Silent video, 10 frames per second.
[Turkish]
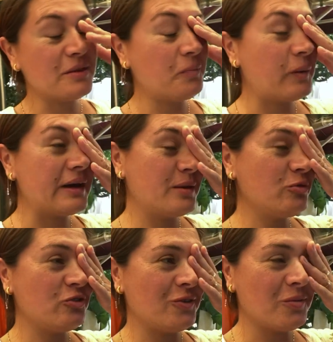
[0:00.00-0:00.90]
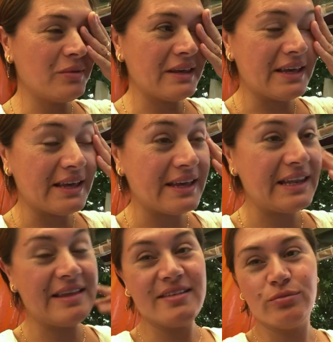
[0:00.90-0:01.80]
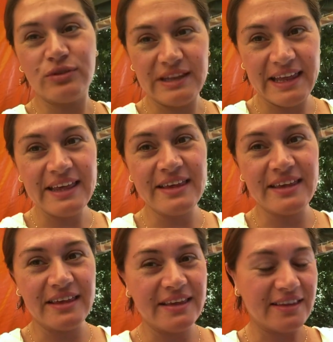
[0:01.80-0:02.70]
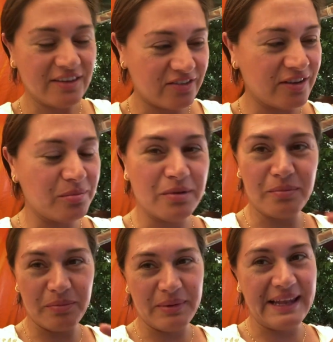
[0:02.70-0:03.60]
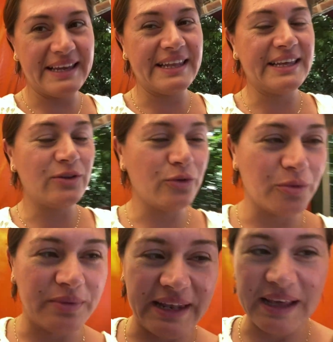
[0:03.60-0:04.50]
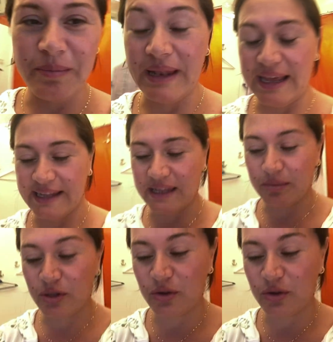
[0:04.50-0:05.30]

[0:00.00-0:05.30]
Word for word: ip bağlamış. Diyorum ki Liza bu dilek için mi bileklik diyorum. Dilek bilekliği mi